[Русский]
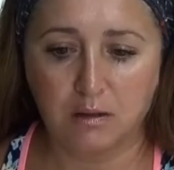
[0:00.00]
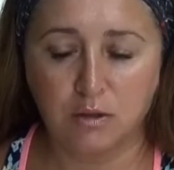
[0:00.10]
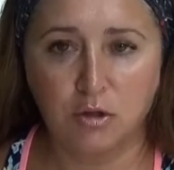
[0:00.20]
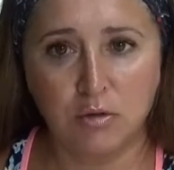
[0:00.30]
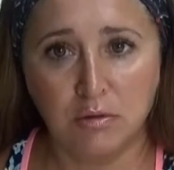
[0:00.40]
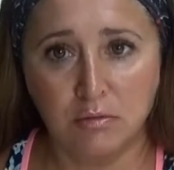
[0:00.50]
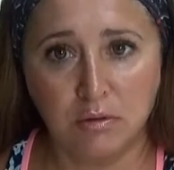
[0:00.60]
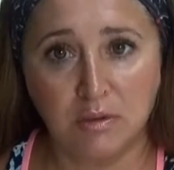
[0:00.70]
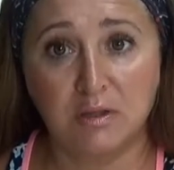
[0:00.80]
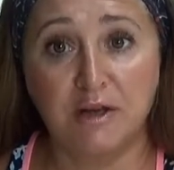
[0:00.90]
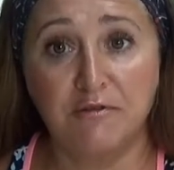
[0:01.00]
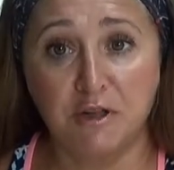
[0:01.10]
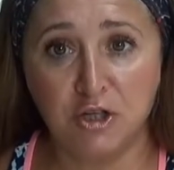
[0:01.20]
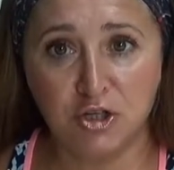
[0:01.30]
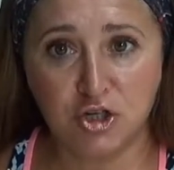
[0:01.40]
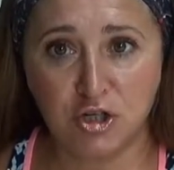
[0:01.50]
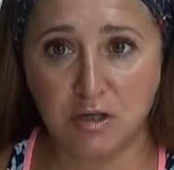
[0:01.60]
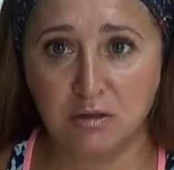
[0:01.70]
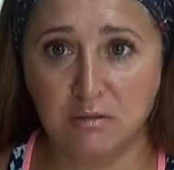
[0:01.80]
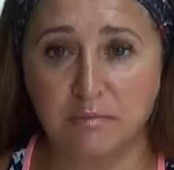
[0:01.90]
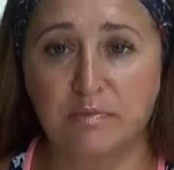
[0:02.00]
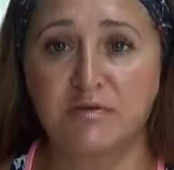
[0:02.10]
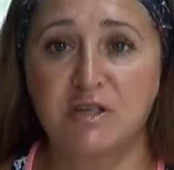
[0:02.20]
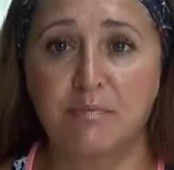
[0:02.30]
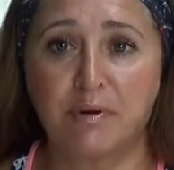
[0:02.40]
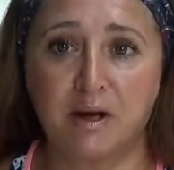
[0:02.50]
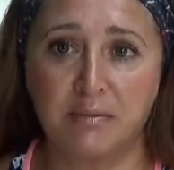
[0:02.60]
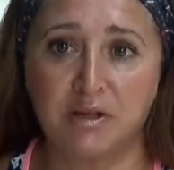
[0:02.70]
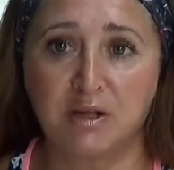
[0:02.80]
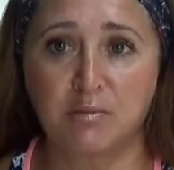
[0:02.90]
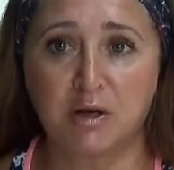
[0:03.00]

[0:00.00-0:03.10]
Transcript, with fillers: Но до финиша по всем параметрам,